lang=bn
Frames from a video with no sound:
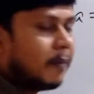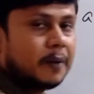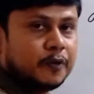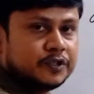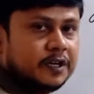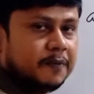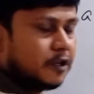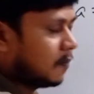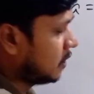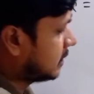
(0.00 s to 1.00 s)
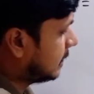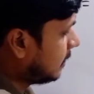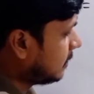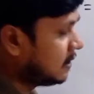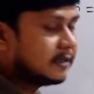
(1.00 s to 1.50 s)
নম্বর প্রশ্নের ভিতর বলছে
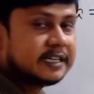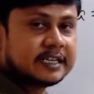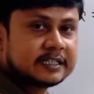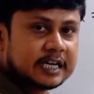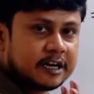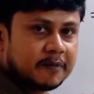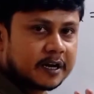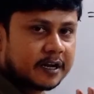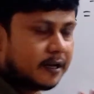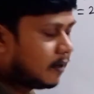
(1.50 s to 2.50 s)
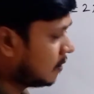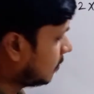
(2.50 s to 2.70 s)
যেটা চার মার্কের